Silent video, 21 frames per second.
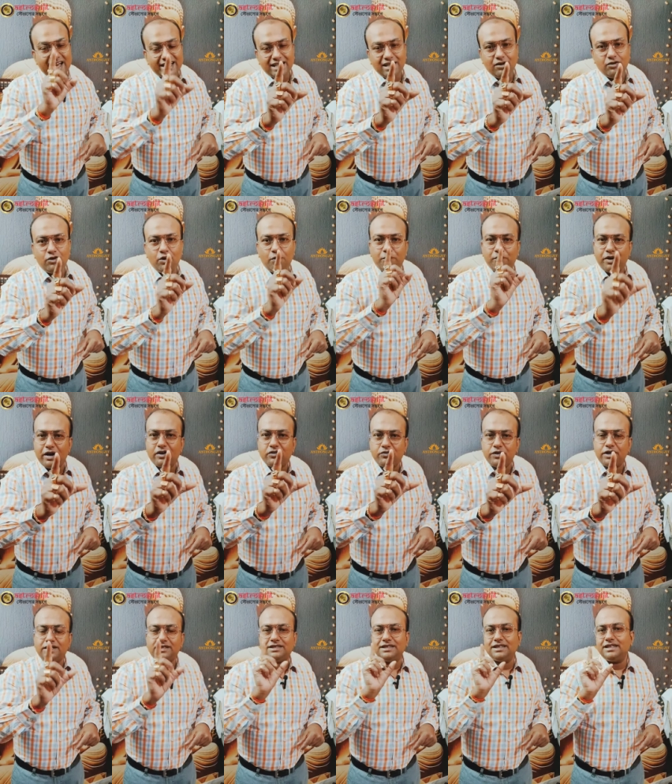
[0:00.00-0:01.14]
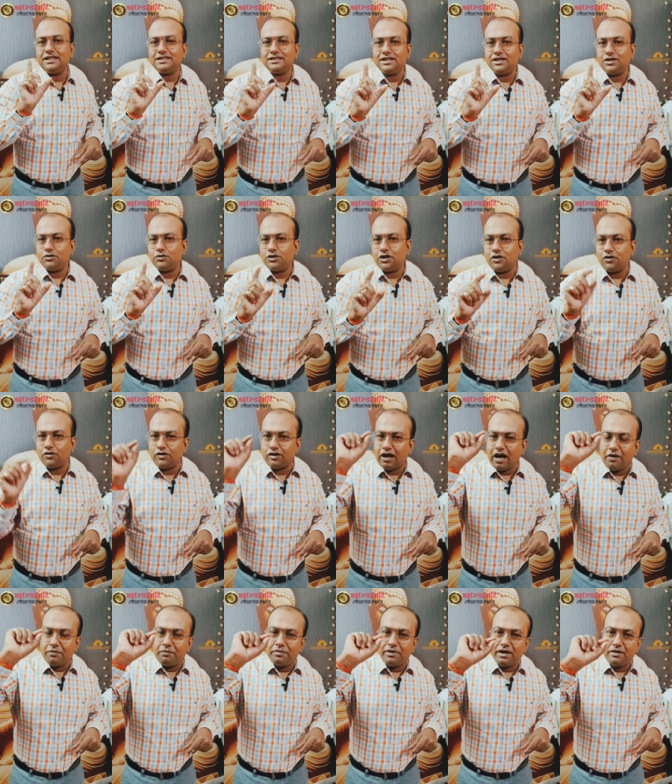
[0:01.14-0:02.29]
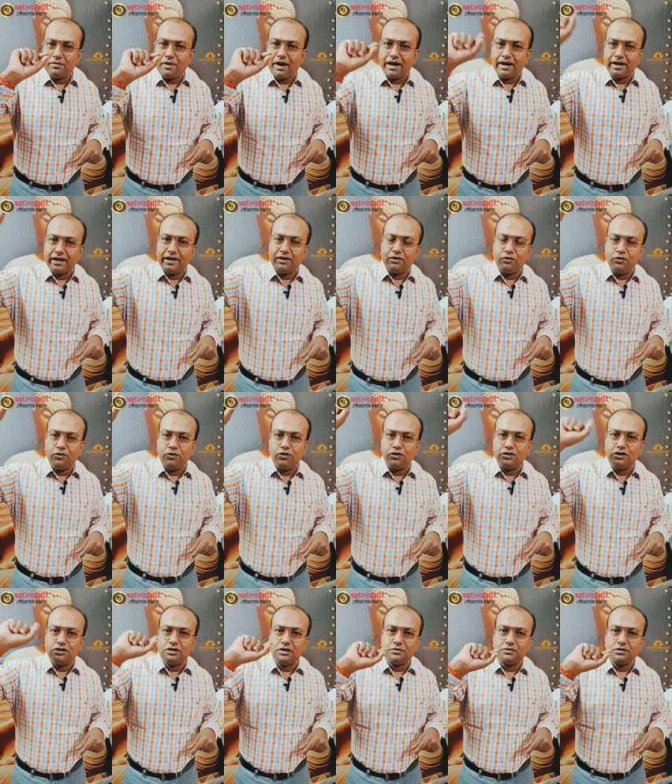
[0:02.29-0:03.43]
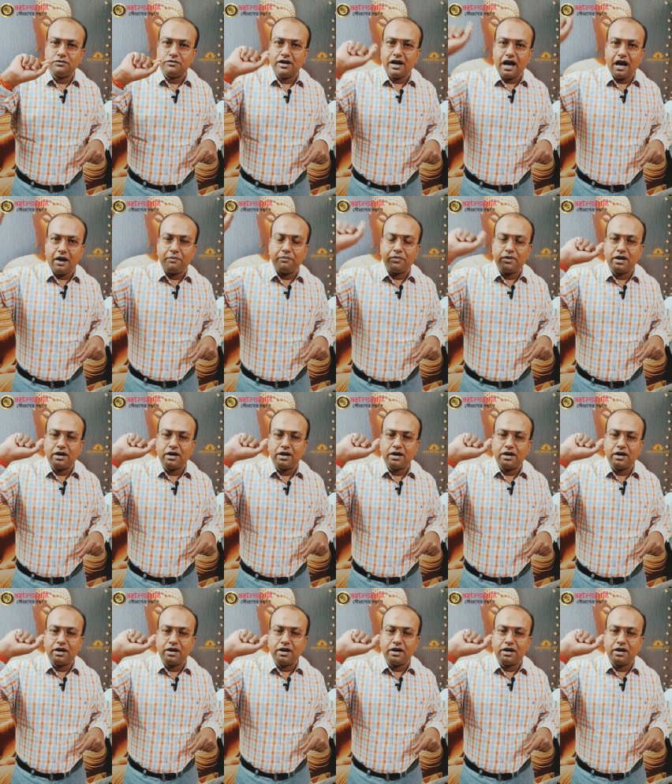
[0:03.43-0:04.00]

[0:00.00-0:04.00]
এটা হলো পারফেক্ট সিগনেচারের উদাহরণ আপনার ভাগ্যের উন্নতি সবসময়